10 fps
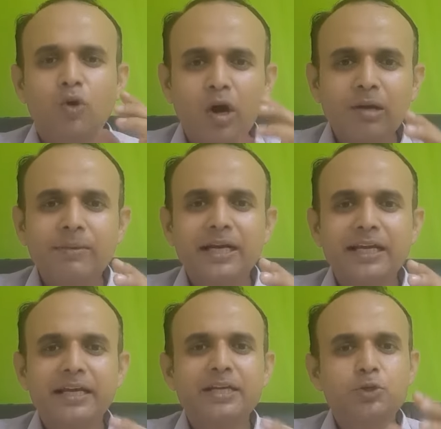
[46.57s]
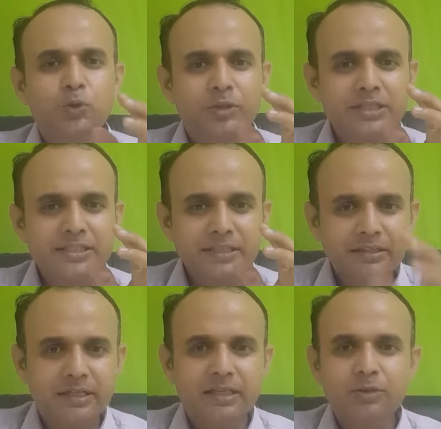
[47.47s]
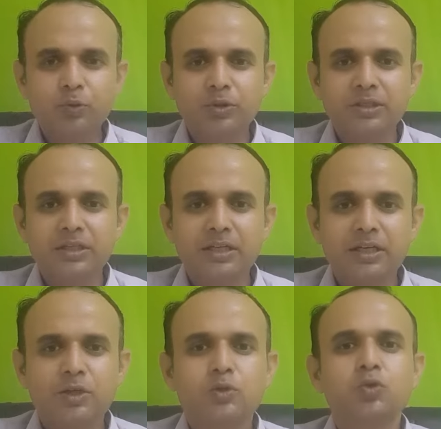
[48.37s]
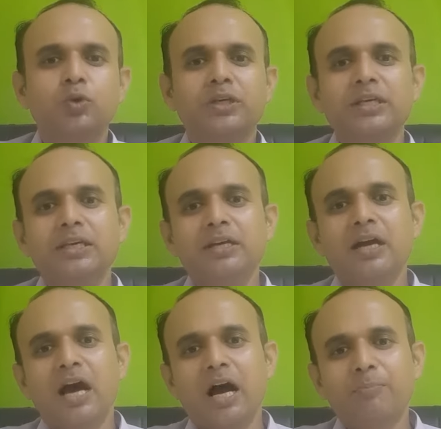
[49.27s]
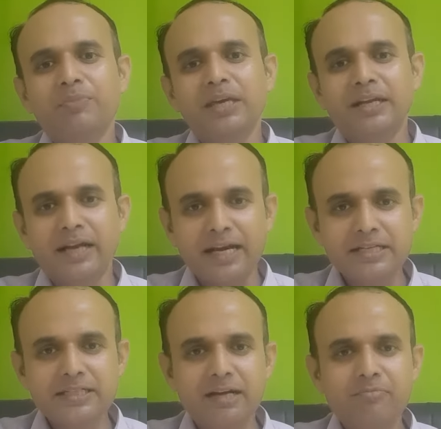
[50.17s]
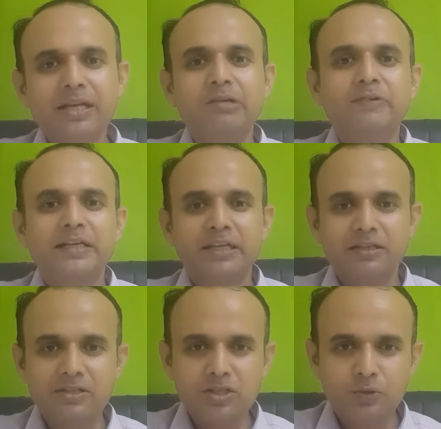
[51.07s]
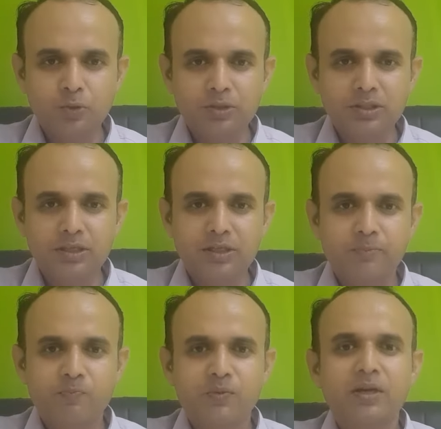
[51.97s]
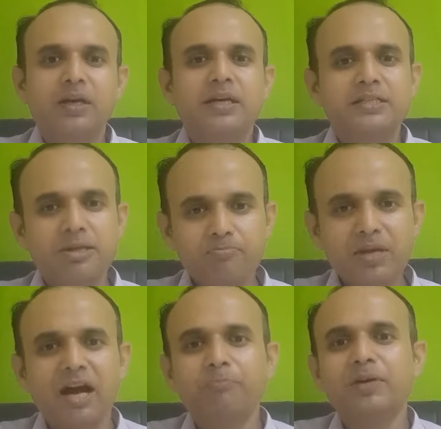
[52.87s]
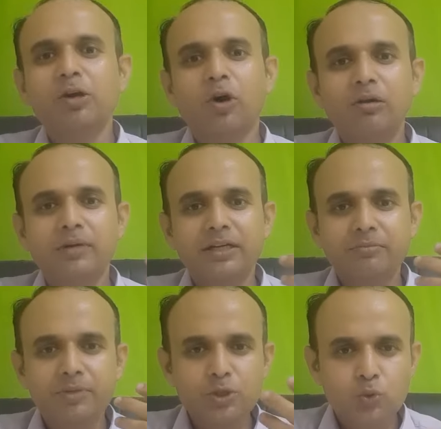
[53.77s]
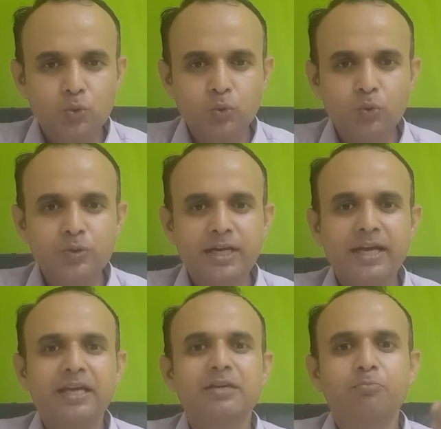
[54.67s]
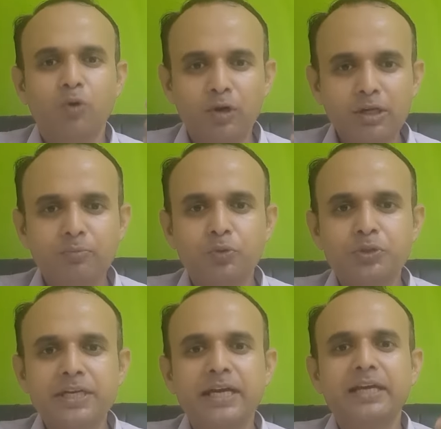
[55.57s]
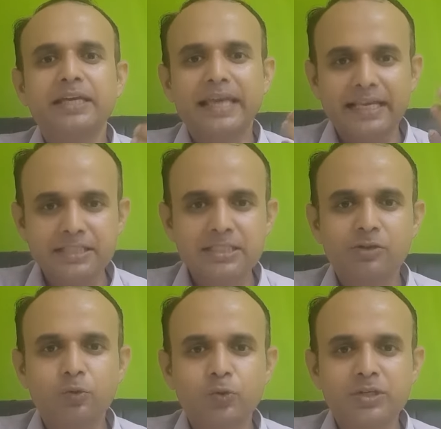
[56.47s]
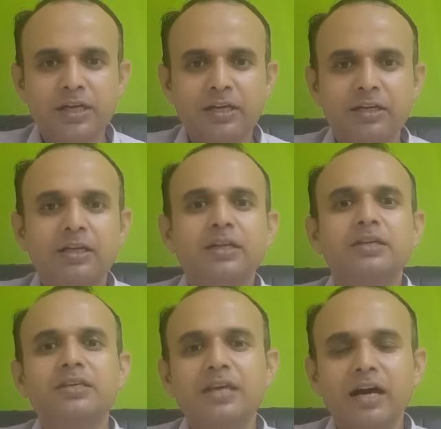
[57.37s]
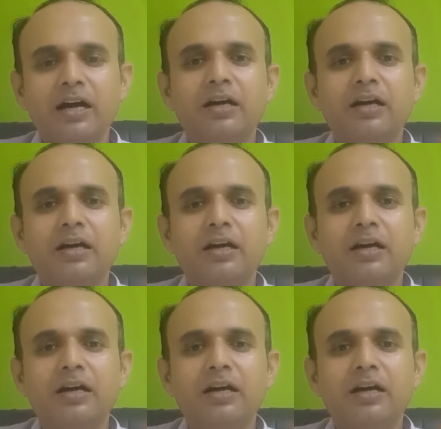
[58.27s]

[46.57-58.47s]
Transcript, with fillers: गॉल ब्लैडर एक छोटी सी थैली होती है जो कि आपके राइट साइड में लिवर के नीचे होती है जब भी आपके गॉल ब्लैडर में स्टोन हो जाए पॉलिप हो जाए कैंसर हो जाए या